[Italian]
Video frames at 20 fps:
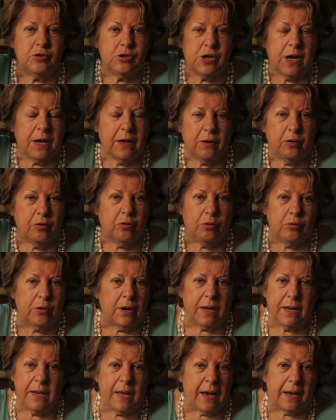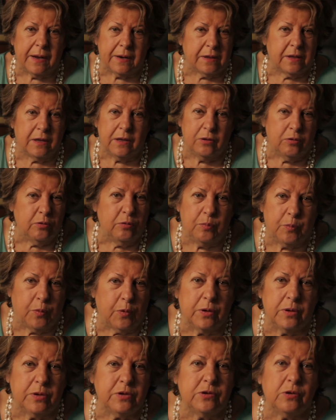c'hai ancora gli arti tu
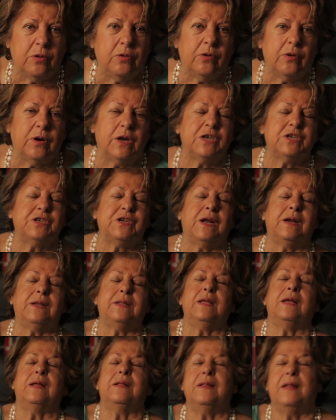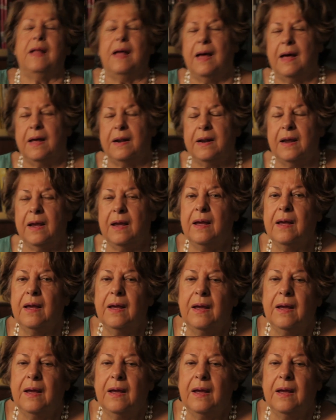puoi solo lasciarti andare